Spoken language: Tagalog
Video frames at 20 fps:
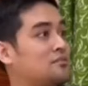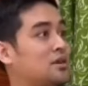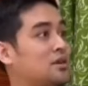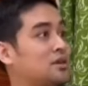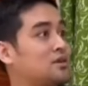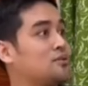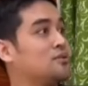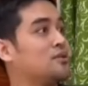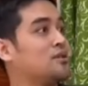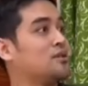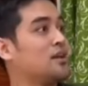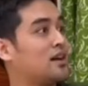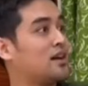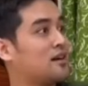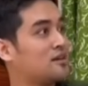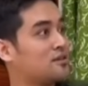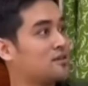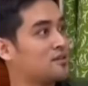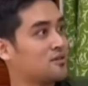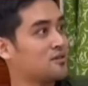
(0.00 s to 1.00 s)
niyang si
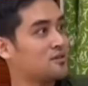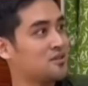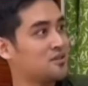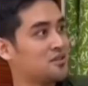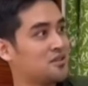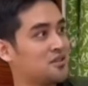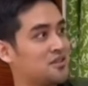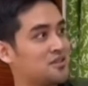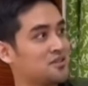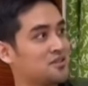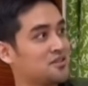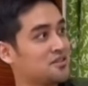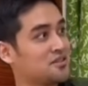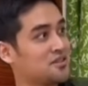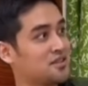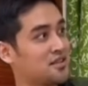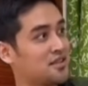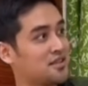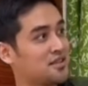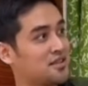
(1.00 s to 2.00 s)
Atasha, ay
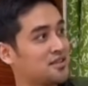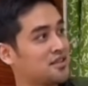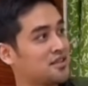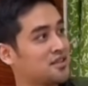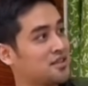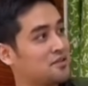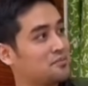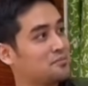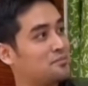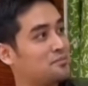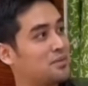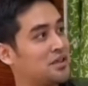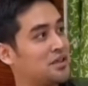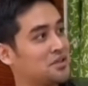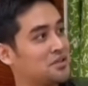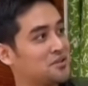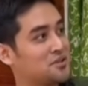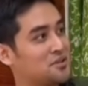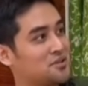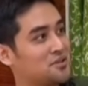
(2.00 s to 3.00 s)
kapag daw niloko ito
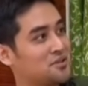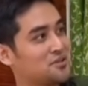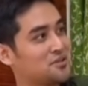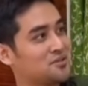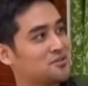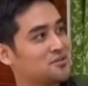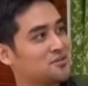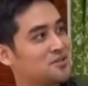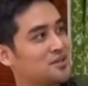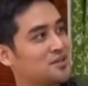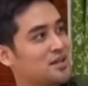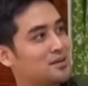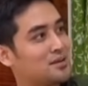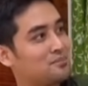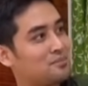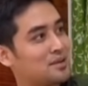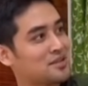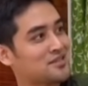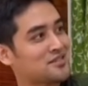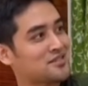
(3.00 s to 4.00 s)
ay siya umano
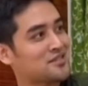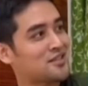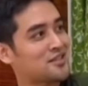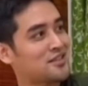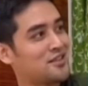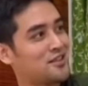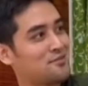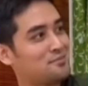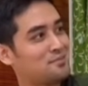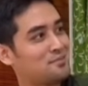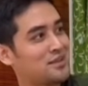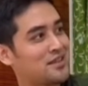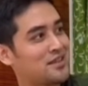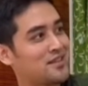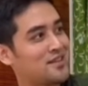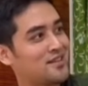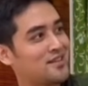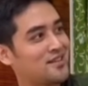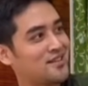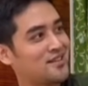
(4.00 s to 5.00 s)
magkakalaban ng
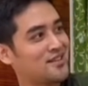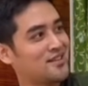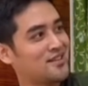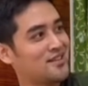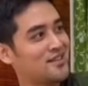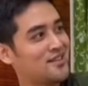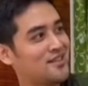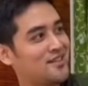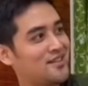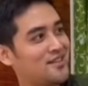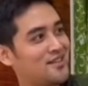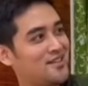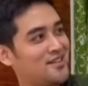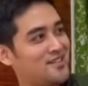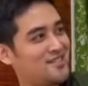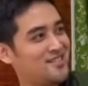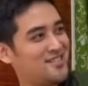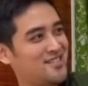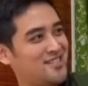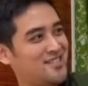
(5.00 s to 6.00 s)
nasabing anak ng TV
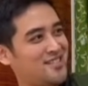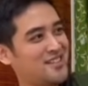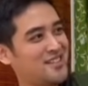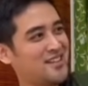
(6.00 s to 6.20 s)
host.